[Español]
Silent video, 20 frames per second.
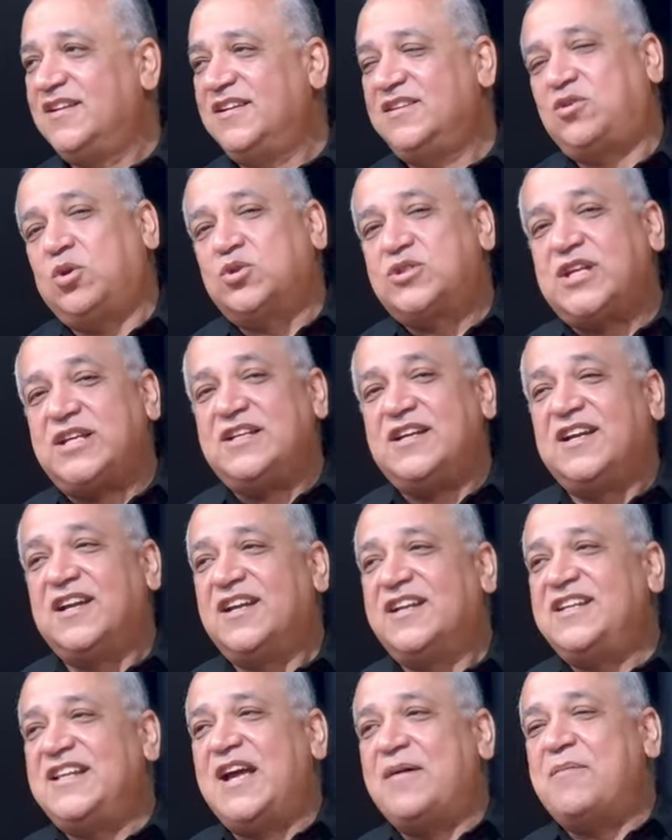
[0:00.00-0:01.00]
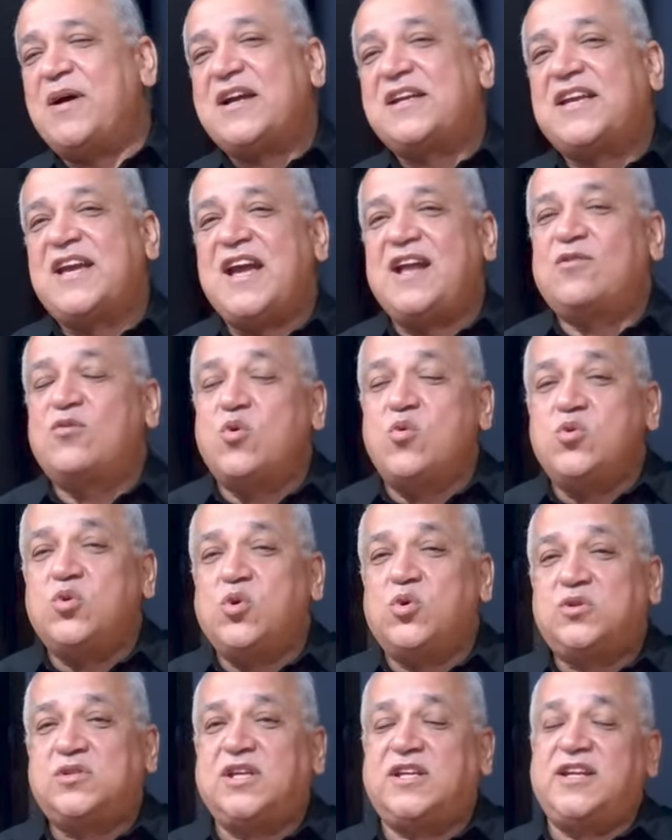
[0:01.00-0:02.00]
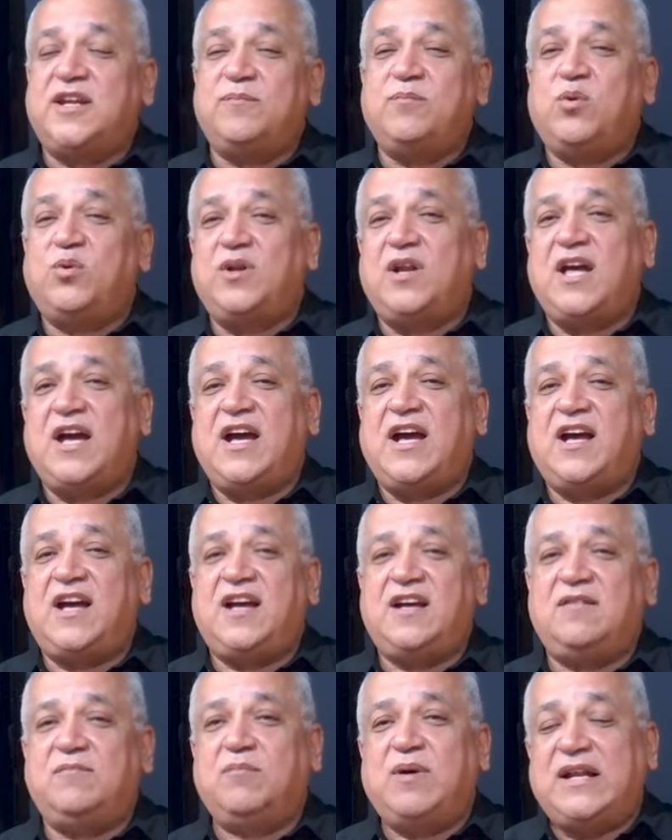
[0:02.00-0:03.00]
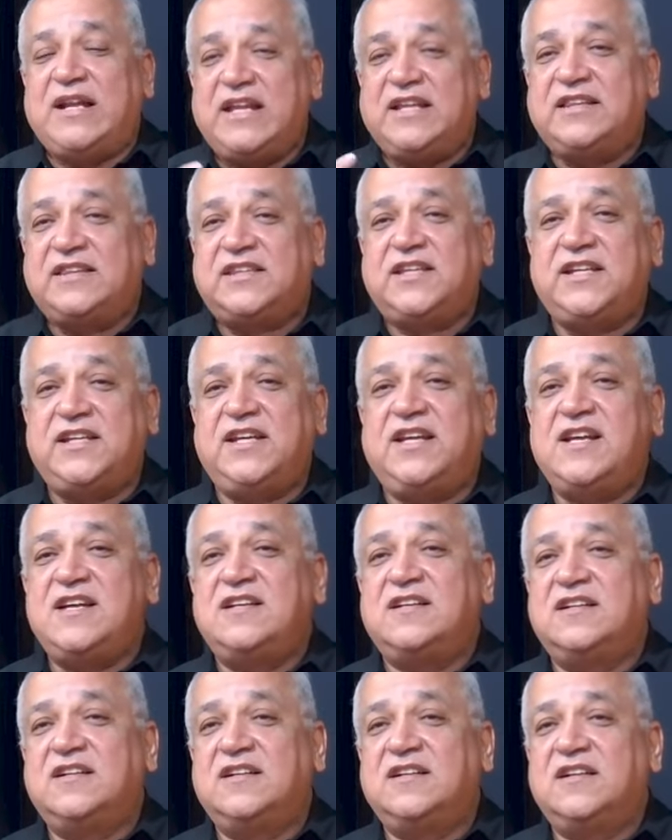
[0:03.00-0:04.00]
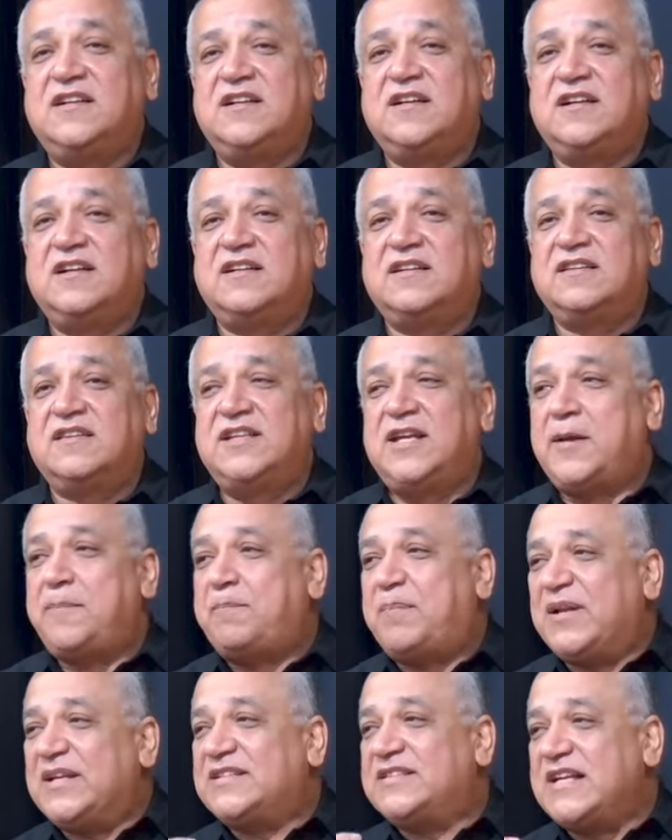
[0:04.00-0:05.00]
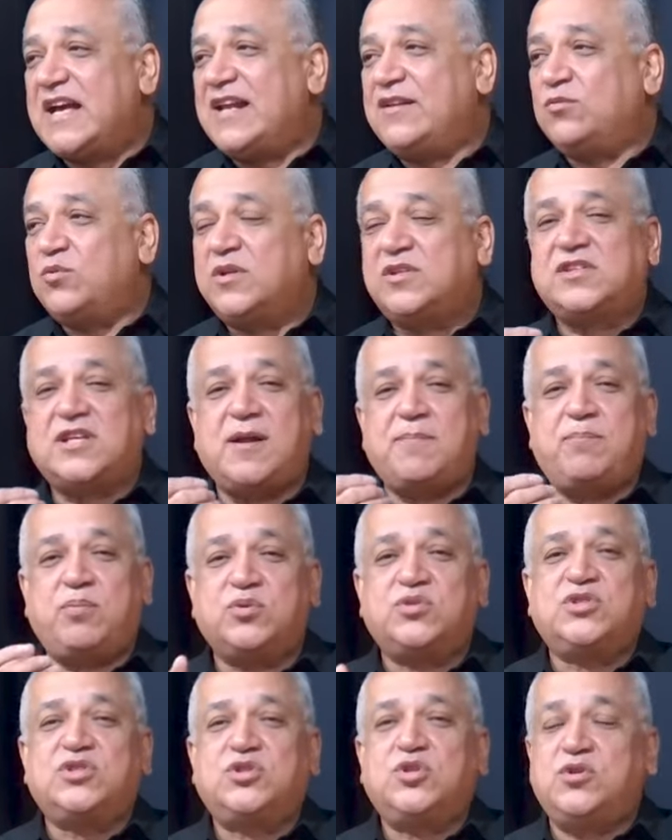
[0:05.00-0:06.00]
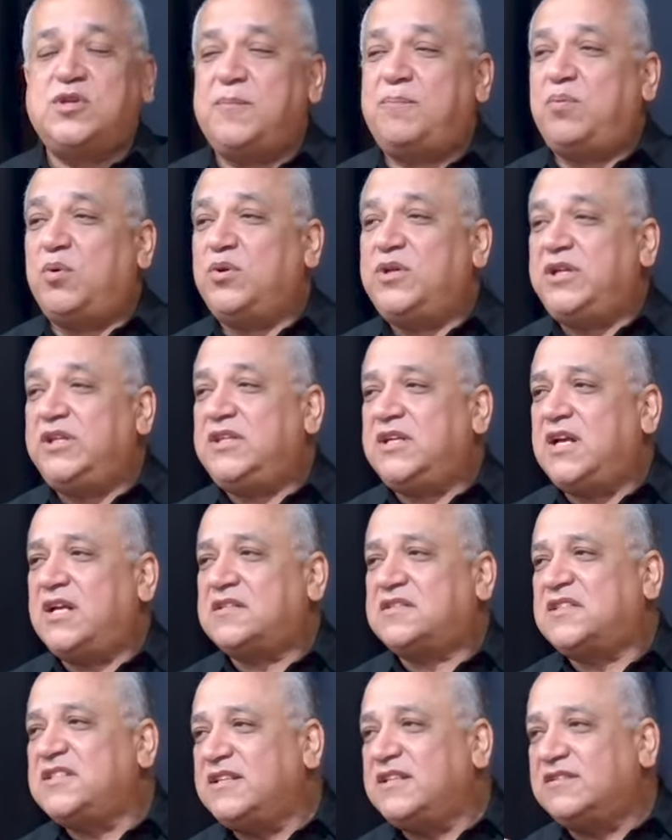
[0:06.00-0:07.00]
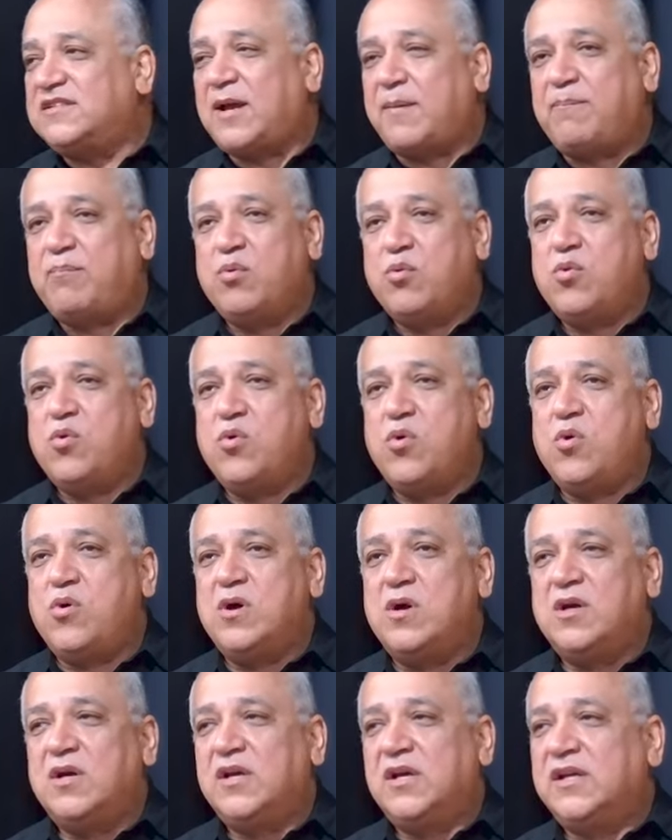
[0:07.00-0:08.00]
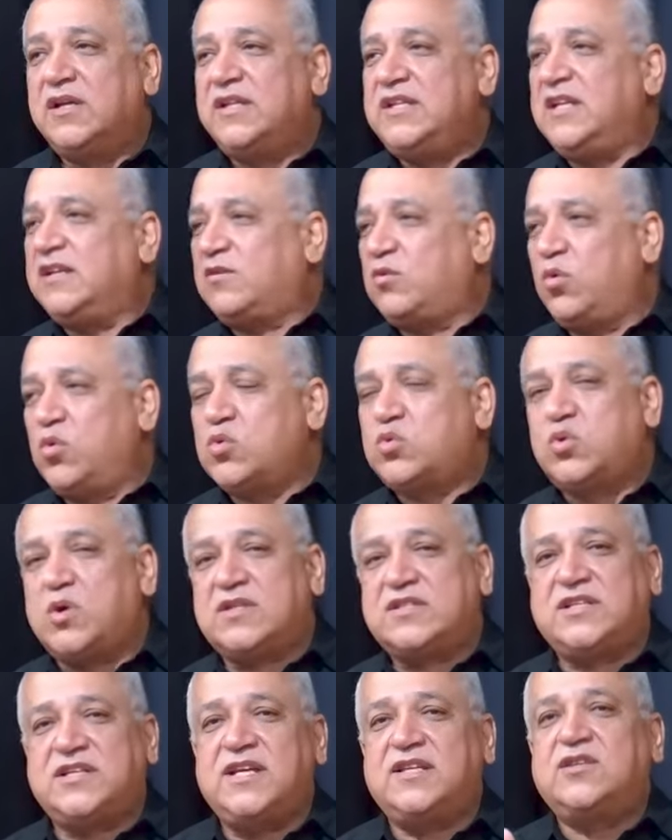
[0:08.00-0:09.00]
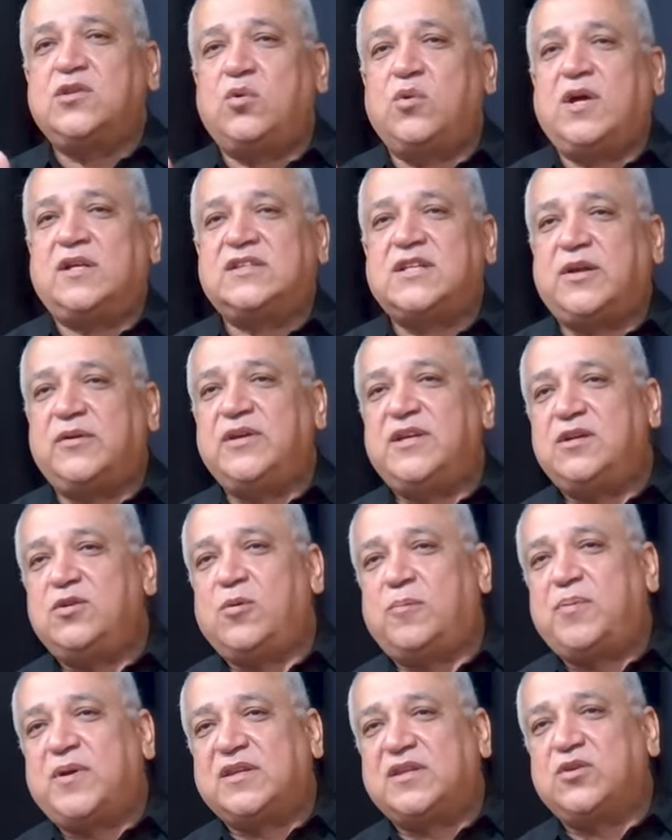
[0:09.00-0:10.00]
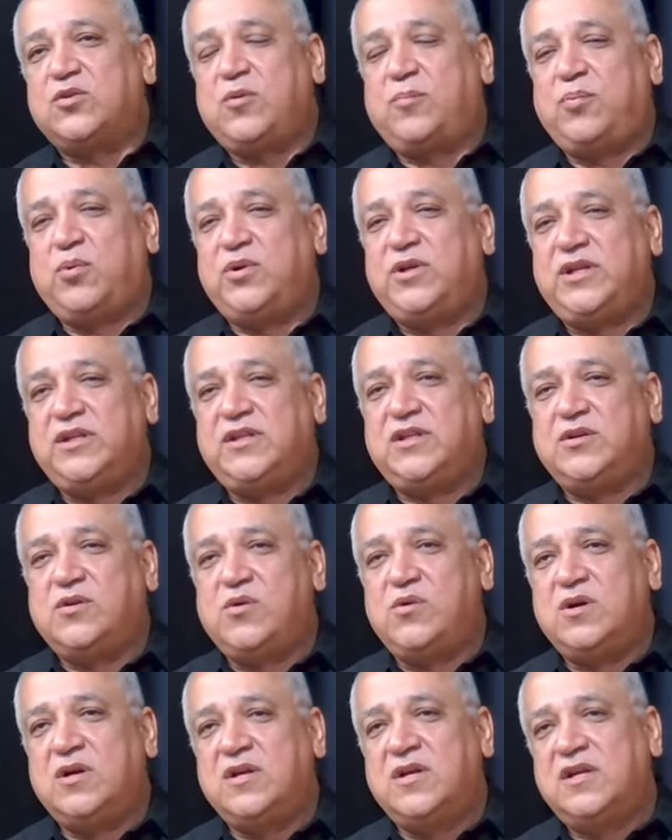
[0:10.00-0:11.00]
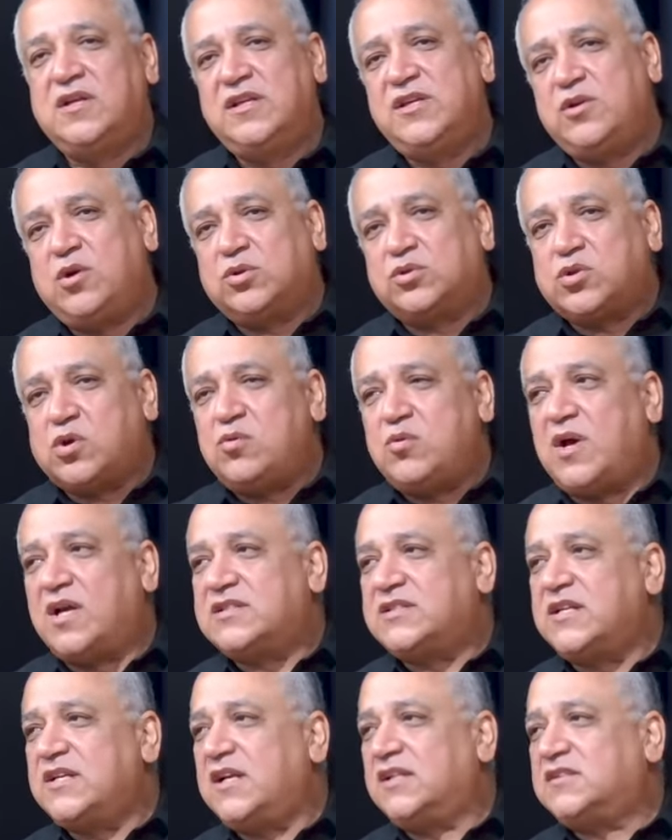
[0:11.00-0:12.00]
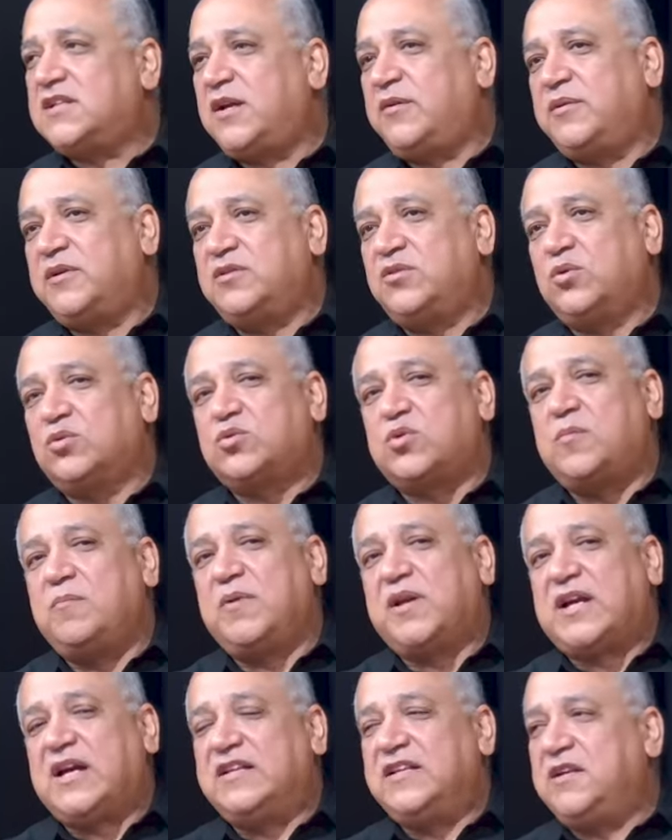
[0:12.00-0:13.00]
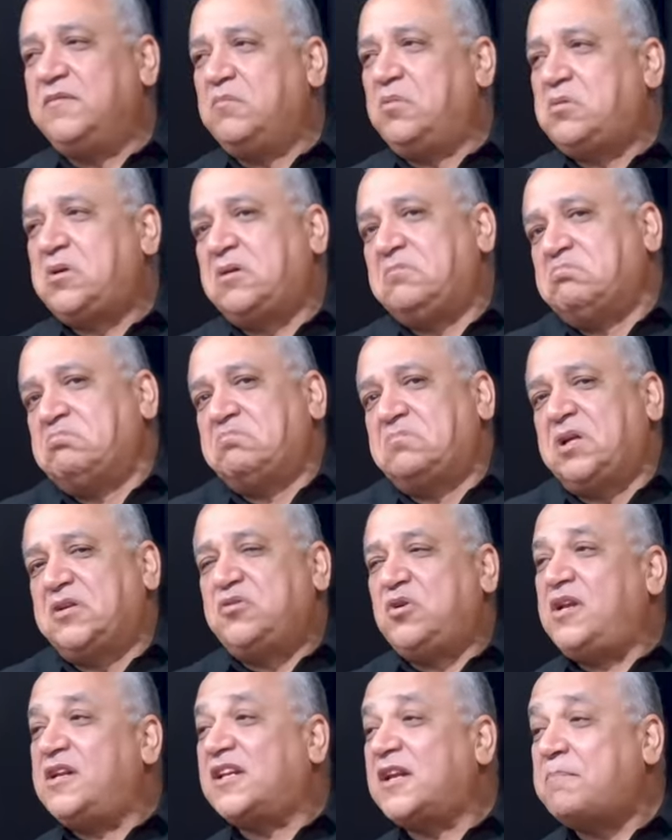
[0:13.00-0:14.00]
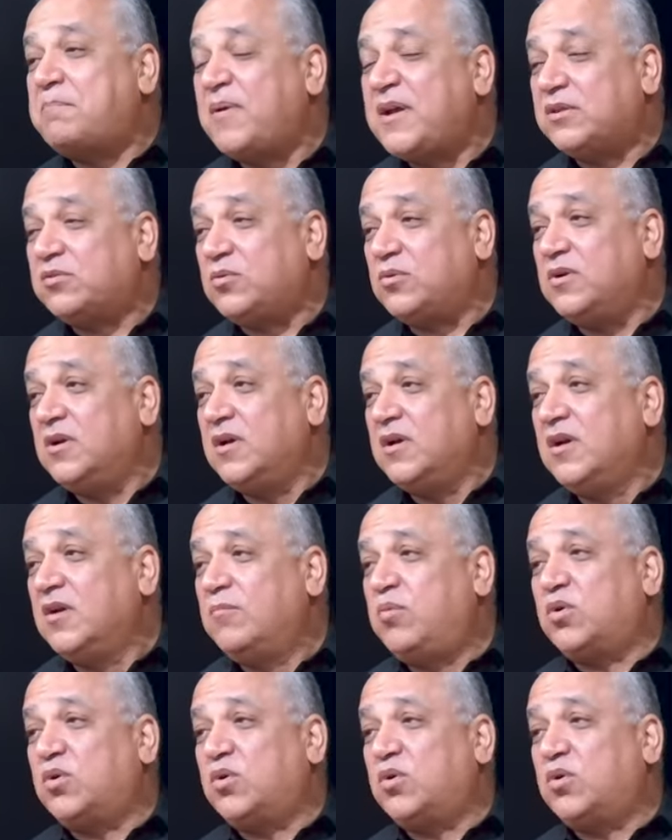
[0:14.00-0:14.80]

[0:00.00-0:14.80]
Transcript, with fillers: todos somos políticos. Y nada más que algunos tenemos la valentía de expresar nuestras posiciones políticas sin tapujos, incluso haciéndolo a través de los partidos políticos, y otros lo hacen a través de otros mecanismos que, que yo les respeto. Que son válidos.